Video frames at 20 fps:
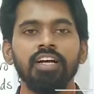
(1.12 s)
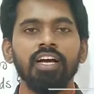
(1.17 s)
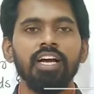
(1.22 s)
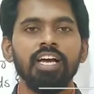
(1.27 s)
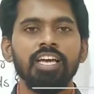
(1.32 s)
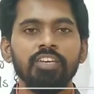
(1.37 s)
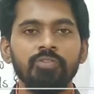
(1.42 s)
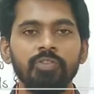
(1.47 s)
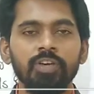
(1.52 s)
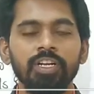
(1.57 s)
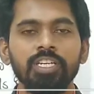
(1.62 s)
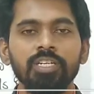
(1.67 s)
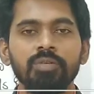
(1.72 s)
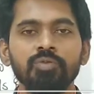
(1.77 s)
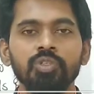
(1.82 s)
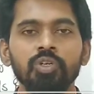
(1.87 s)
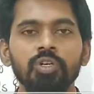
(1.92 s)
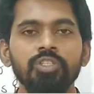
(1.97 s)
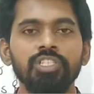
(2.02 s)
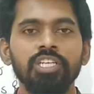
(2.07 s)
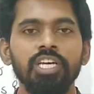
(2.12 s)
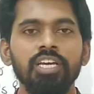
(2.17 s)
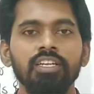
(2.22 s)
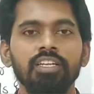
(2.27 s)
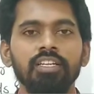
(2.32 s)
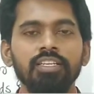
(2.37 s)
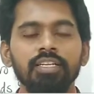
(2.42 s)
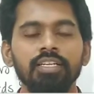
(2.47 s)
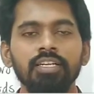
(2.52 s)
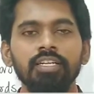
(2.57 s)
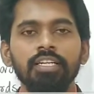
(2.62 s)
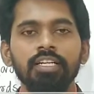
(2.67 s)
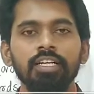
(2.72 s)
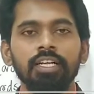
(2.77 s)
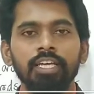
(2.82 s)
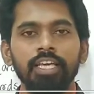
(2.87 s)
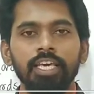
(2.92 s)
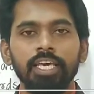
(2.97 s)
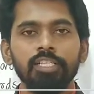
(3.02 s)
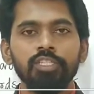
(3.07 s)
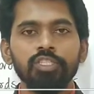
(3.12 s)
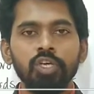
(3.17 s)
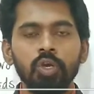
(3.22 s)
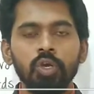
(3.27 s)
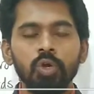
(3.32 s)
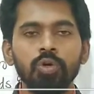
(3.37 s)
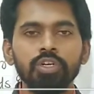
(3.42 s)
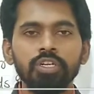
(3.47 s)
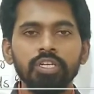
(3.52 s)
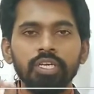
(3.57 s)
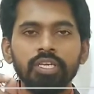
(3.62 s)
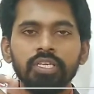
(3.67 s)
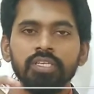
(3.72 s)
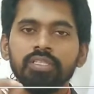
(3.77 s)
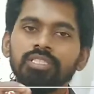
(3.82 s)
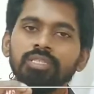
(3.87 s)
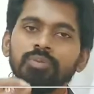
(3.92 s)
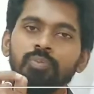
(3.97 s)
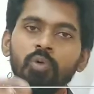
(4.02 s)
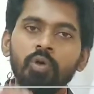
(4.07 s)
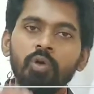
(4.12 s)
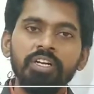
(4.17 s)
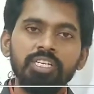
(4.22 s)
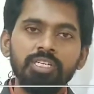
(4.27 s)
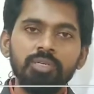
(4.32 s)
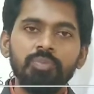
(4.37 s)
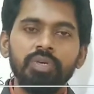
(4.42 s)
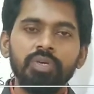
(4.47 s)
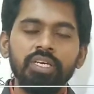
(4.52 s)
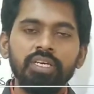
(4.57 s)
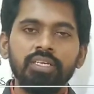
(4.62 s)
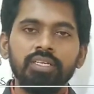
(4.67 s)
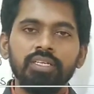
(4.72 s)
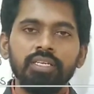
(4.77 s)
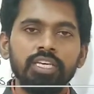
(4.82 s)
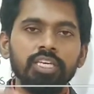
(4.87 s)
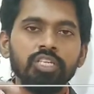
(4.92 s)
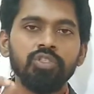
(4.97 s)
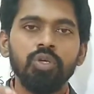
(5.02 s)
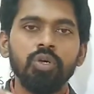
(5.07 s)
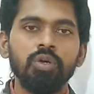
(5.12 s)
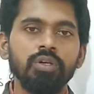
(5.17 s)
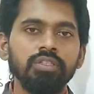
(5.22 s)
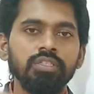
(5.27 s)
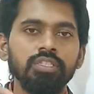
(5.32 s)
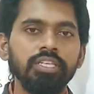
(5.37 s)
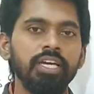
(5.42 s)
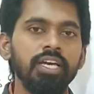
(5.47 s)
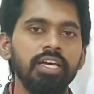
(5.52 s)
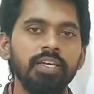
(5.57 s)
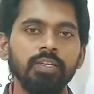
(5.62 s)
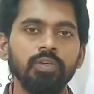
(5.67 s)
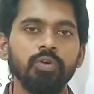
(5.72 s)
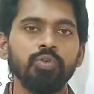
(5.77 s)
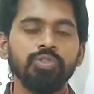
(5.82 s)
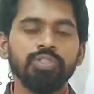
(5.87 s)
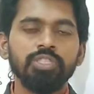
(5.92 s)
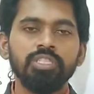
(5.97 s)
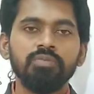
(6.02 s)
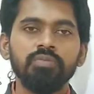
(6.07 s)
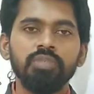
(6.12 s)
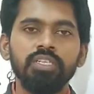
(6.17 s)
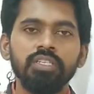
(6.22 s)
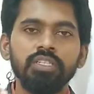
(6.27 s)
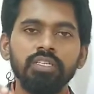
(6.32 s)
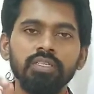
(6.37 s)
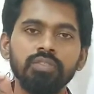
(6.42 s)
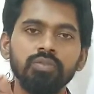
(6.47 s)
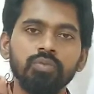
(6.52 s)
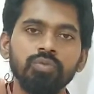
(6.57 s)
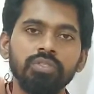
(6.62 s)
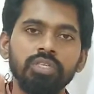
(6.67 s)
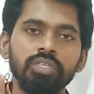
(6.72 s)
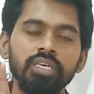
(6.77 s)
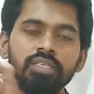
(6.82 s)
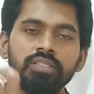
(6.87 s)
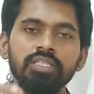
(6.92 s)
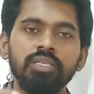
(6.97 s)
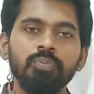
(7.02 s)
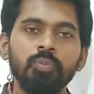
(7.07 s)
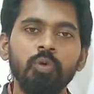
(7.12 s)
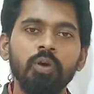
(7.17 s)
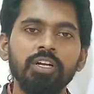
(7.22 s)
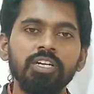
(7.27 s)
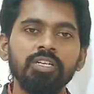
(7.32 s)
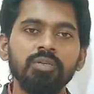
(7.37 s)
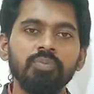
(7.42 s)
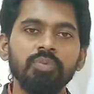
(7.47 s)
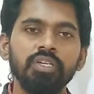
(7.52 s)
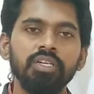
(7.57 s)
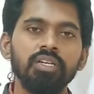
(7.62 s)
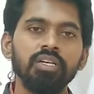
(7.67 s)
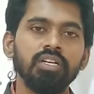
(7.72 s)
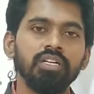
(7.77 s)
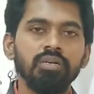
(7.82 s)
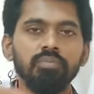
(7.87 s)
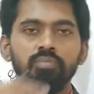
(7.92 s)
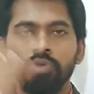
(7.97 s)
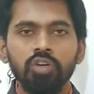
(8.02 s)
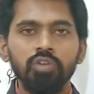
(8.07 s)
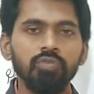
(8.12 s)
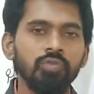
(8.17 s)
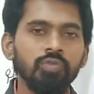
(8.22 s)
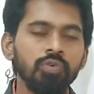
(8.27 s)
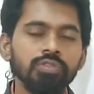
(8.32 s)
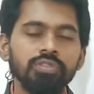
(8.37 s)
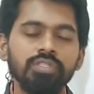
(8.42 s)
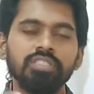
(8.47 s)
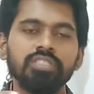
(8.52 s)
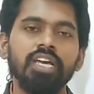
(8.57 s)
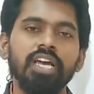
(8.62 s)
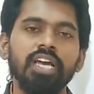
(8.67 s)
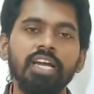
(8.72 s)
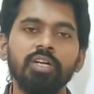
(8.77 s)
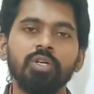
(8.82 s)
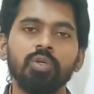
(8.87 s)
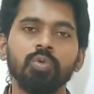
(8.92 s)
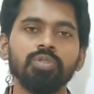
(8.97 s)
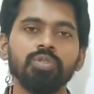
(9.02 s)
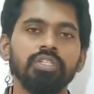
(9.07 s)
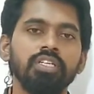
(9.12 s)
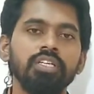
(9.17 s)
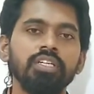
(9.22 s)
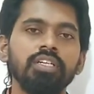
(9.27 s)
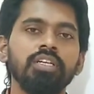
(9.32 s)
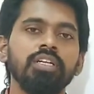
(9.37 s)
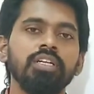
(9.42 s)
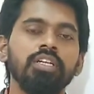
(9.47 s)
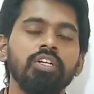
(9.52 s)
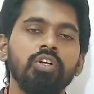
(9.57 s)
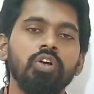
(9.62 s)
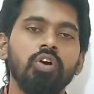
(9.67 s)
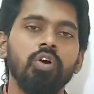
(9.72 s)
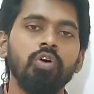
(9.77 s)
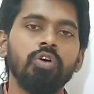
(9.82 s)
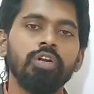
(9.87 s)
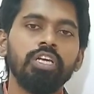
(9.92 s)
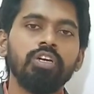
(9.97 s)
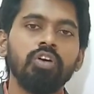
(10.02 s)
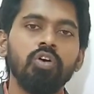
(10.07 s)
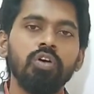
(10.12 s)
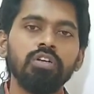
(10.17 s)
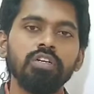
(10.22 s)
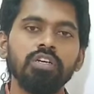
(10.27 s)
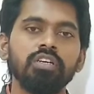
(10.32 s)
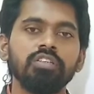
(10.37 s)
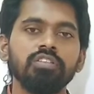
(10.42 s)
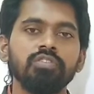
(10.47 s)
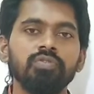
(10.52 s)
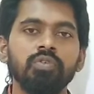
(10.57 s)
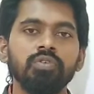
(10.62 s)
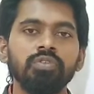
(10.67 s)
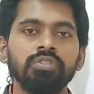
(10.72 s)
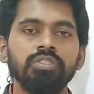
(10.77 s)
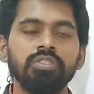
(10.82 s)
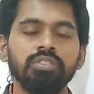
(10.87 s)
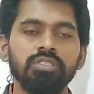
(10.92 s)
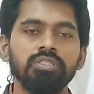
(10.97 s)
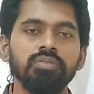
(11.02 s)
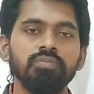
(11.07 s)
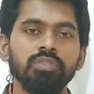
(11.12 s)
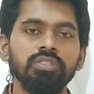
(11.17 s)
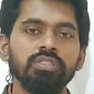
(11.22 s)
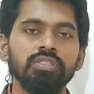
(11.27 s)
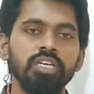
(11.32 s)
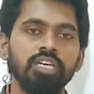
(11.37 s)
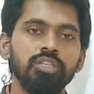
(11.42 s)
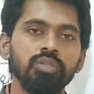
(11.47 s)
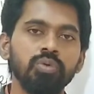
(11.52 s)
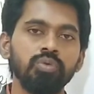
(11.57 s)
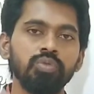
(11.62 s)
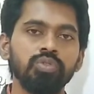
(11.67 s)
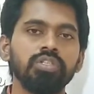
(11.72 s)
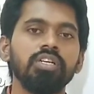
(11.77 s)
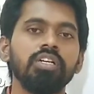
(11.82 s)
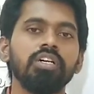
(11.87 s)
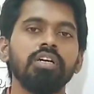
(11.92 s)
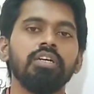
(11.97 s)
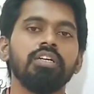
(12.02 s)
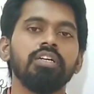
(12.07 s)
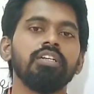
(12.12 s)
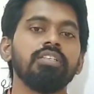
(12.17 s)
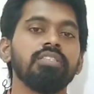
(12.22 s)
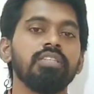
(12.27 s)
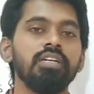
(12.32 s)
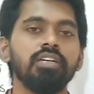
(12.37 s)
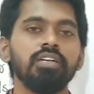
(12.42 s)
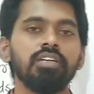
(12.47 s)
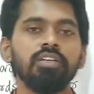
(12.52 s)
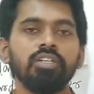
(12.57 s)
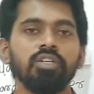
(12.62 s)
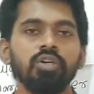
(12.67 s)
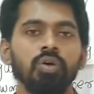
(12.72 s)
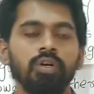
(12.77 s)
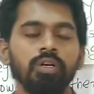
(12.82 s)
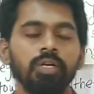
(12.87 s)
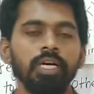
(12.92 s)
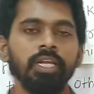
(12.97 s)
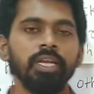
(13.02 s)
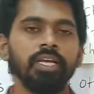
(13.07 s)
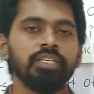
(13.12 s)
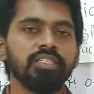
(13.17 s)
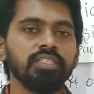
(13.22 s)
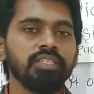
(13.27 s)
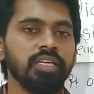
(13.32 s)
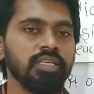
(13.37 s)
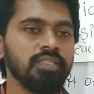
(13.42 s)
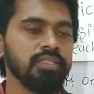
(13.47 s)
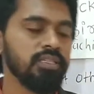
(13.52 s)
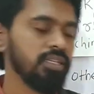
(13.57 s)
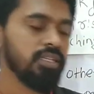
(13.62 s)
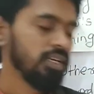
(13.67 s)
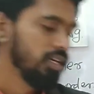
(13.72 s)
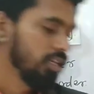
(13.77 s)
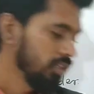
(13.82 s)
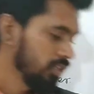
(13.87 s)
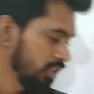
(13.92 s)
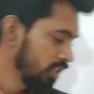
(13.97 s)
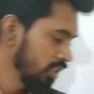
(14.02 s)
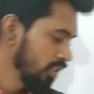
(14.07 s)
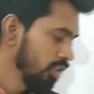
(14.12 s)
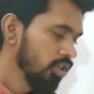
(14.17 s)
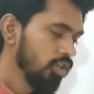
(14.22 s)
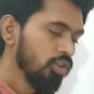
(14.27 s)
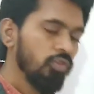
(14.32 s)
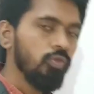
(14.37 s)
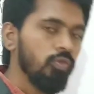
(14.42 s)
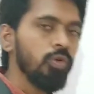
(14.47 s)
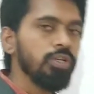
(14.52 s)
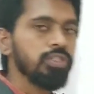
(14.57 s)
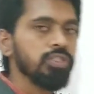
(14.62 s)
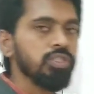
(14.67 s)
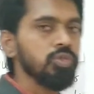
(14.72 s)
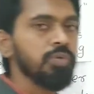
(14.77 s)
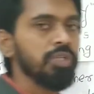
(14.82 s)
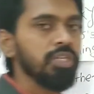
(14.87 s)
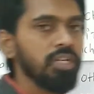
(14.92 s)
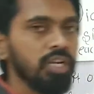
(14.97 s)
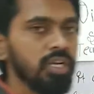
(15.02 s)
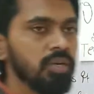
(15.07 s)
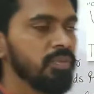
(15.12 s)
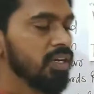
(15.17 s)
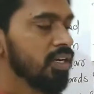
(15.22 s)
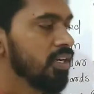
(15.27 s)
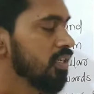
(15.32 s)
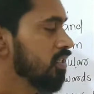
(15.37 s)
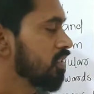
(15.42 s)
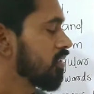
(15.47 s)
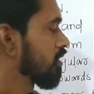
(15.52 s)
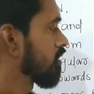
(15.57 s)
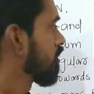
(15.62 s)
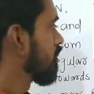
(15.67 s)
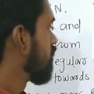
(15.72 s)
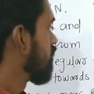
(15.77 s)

हाय वेलकम टू आवर चैनल हेक्सागोन के किसी पॉइंट पे हेक्सागोन दिया है क्वेश्चन में किस, उसके किसी पॉइंट पे अगर नंबर ऑफ फोर्सेस एक्ट होते हैं और एक कॉन्करेंट फोर्स सिस्टम बनता है तो उसका रिजल्टेंट और डायरेक्शन कैसे निकालते हैं वो इस न्यूमेरिकल में आज